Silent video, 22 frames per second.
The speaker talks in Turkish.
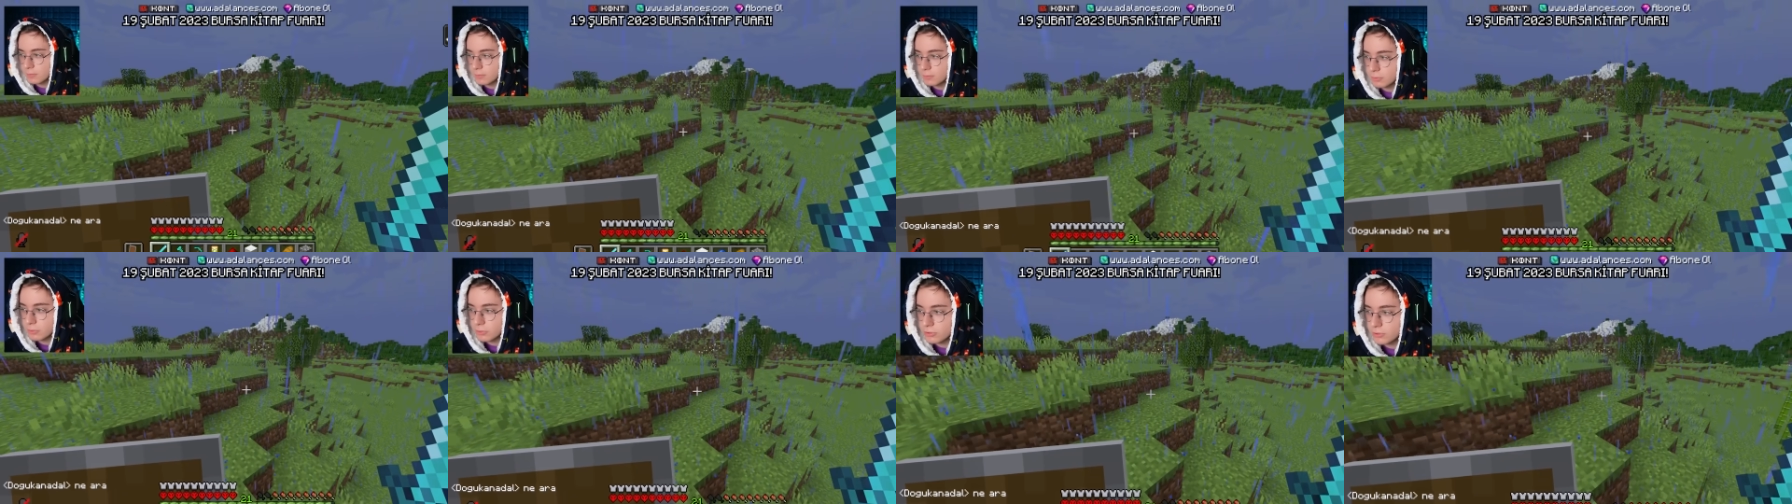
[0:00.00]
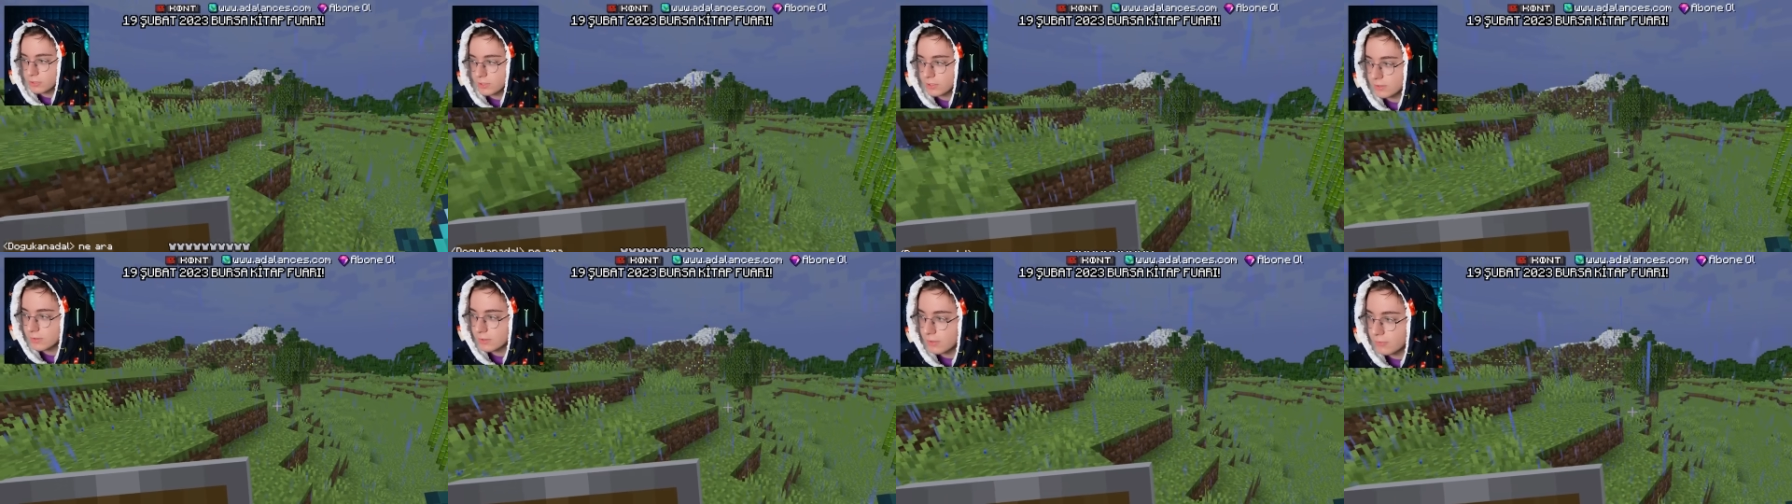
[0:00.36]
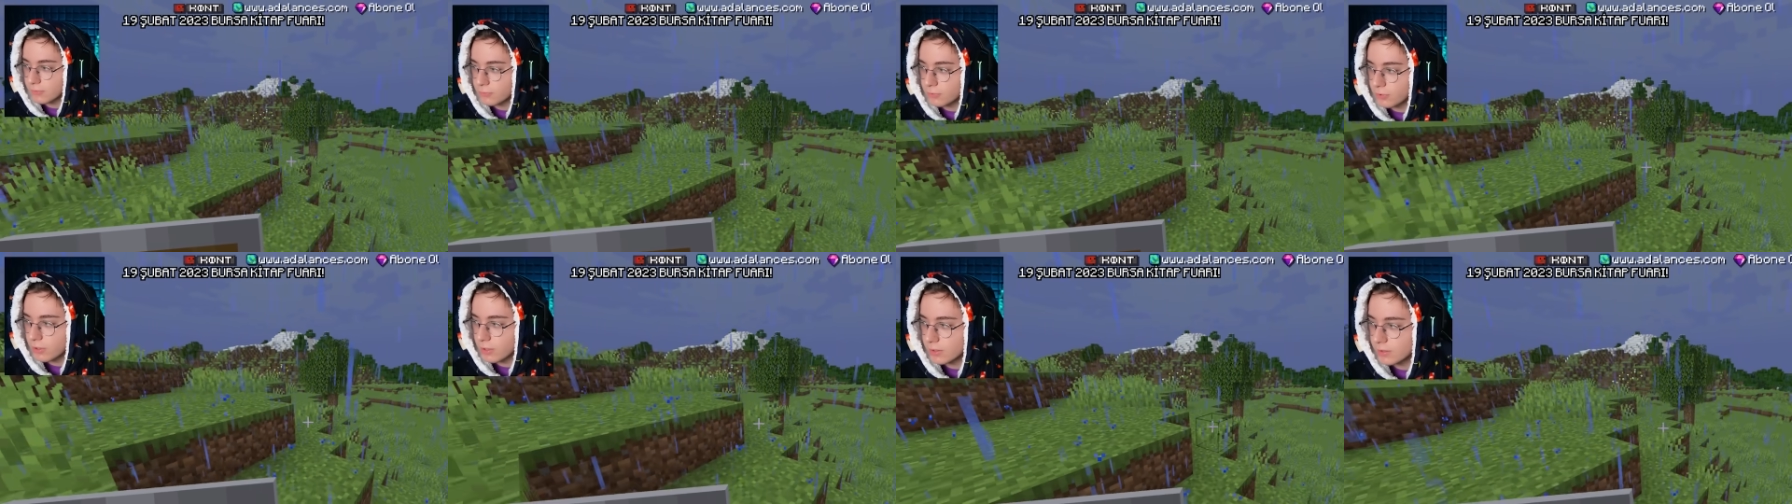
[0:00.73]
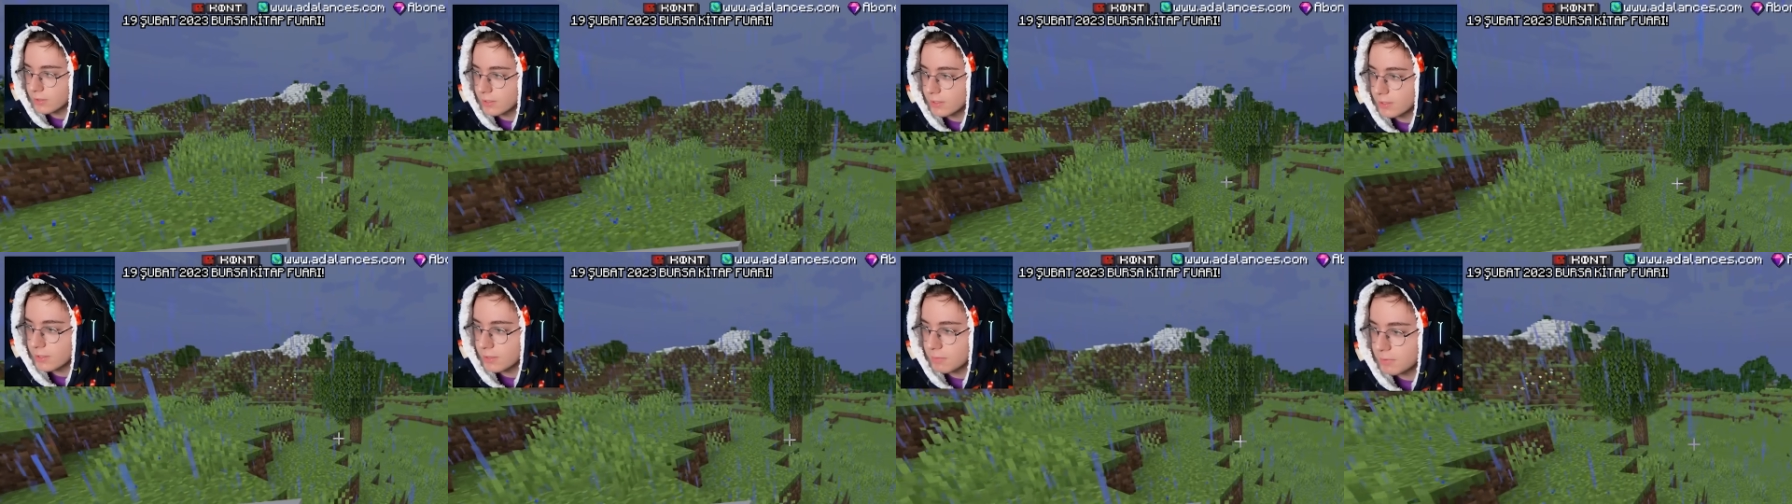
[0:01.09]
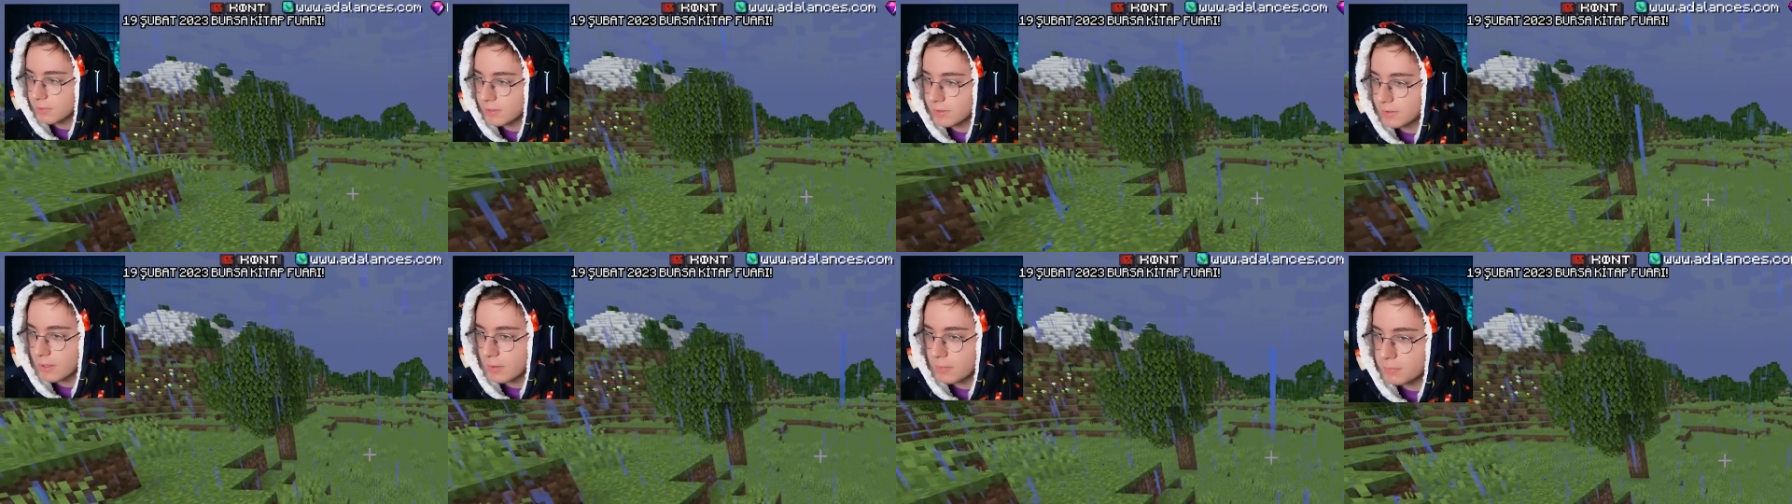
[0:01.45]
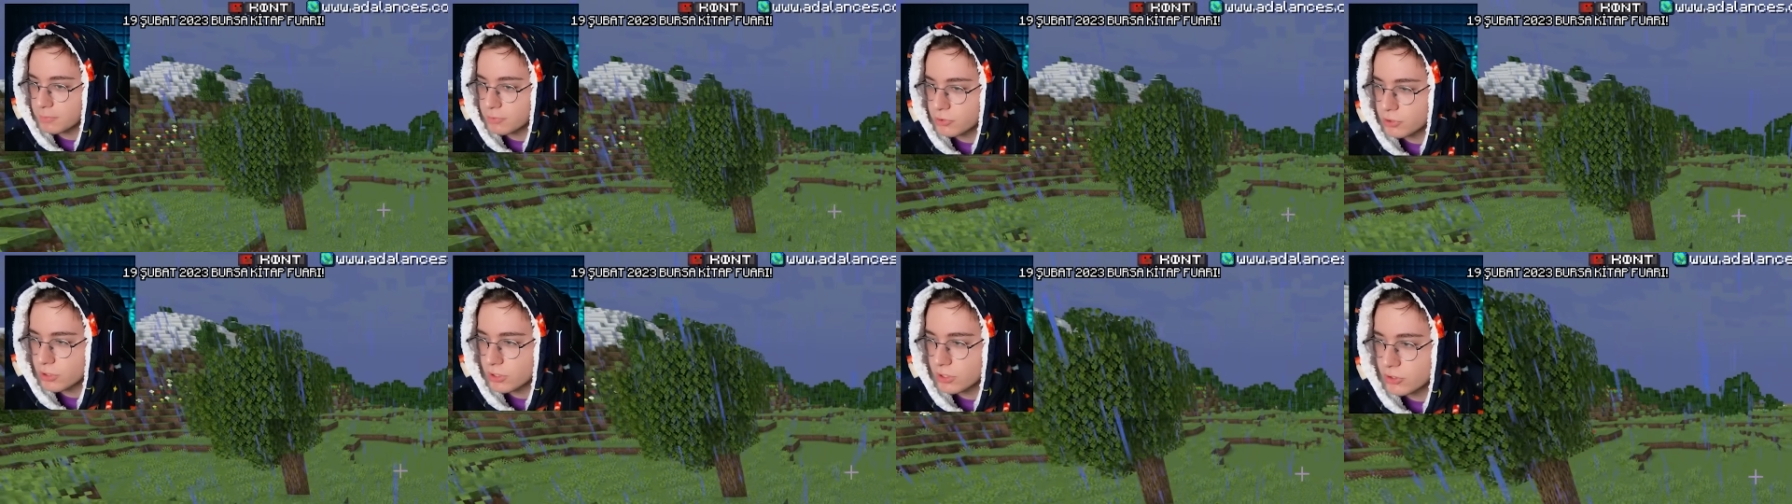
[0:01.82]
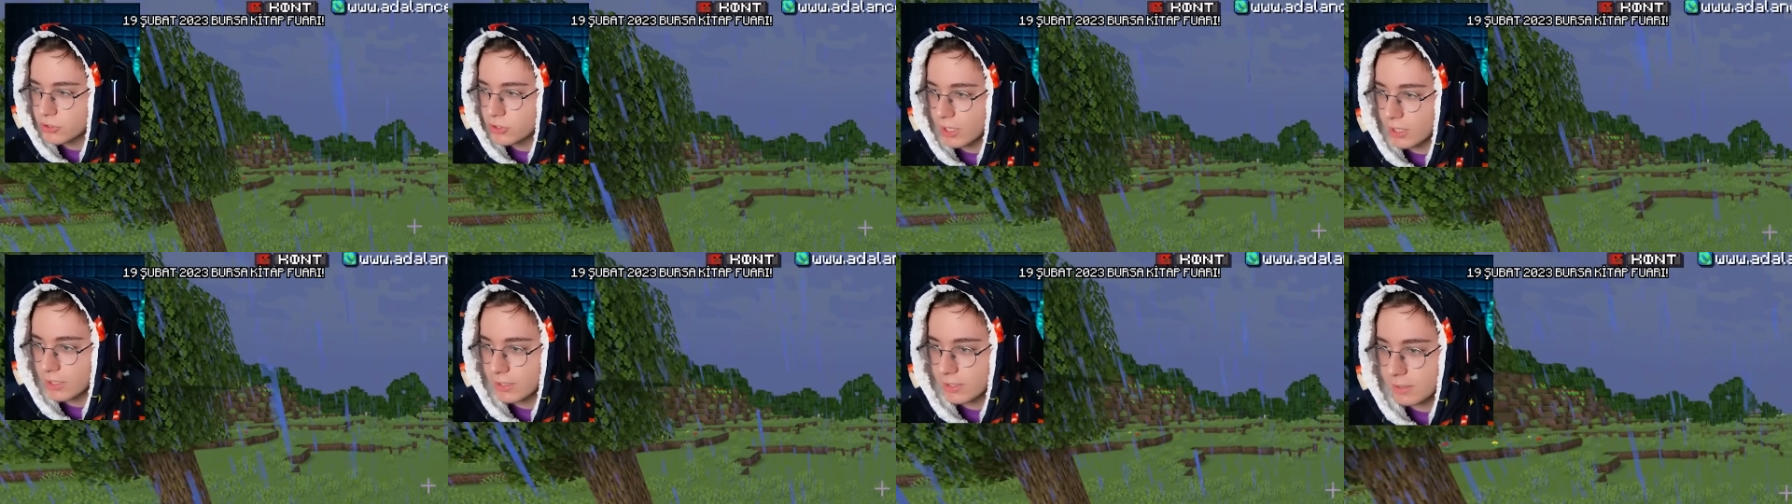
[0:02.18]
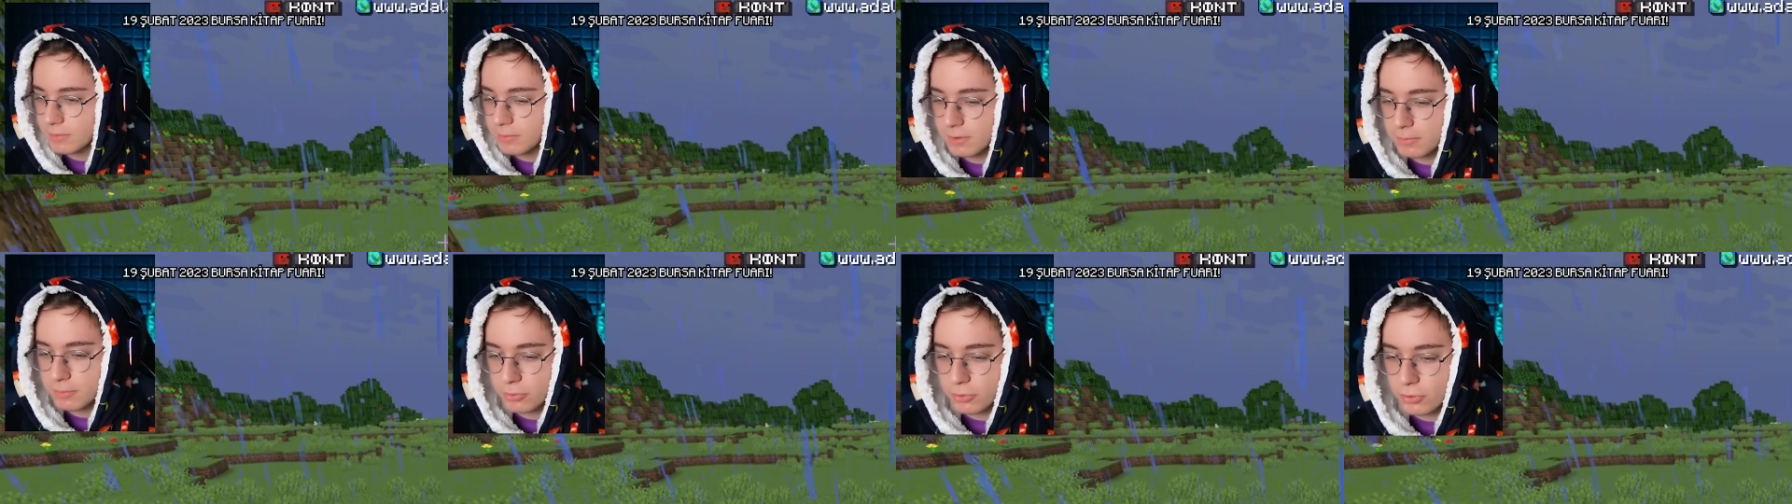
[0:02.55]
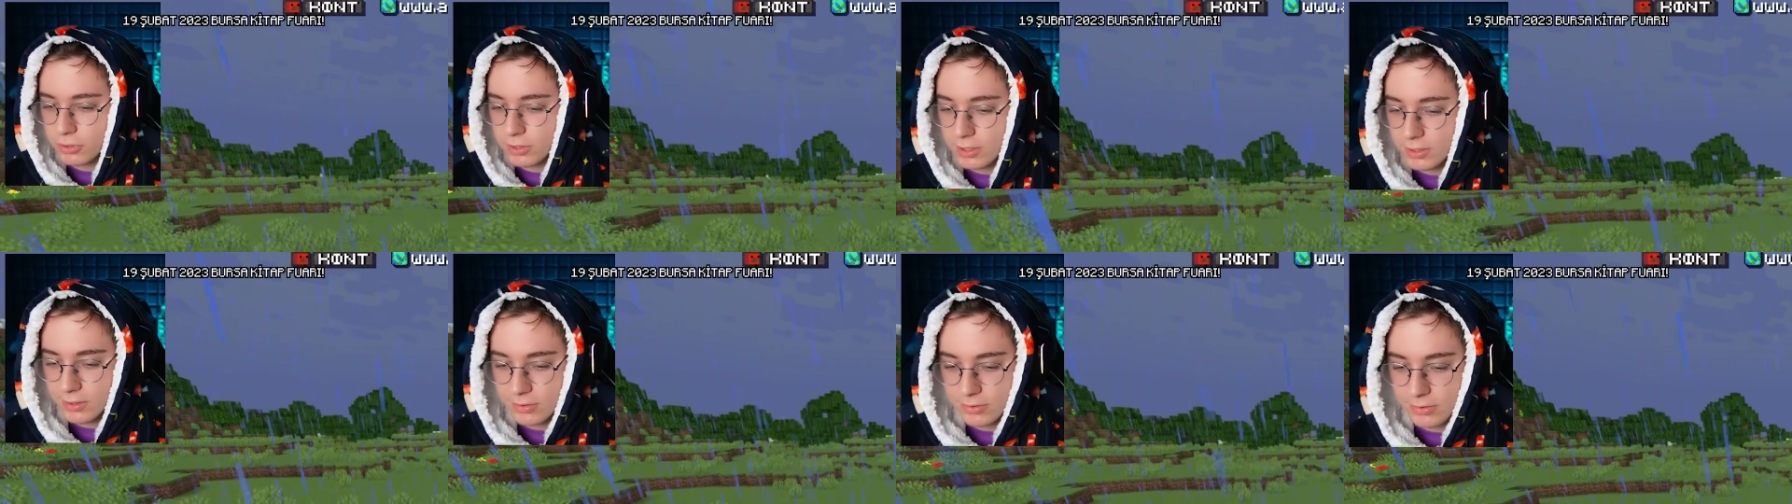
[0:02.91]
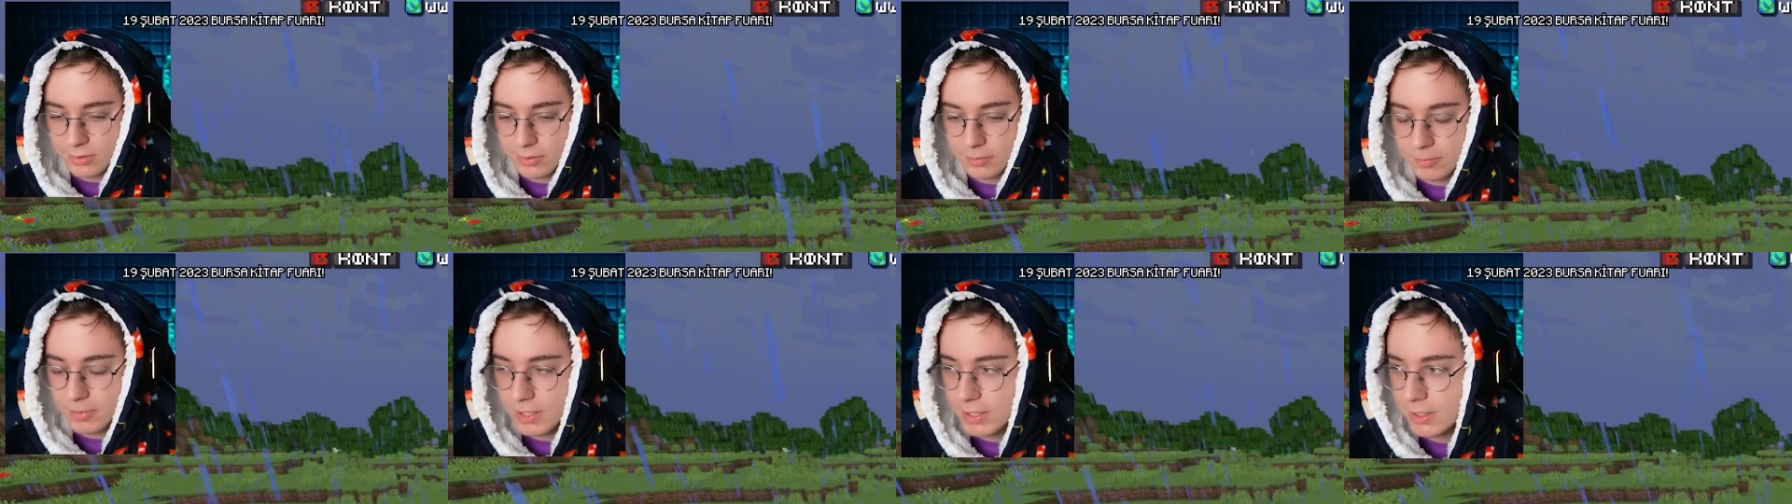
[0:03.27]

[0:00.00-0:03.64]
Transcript: Bursa Kitap Fuarı'nda yeni bir kitap çıkacak gibi büyük ihtimal.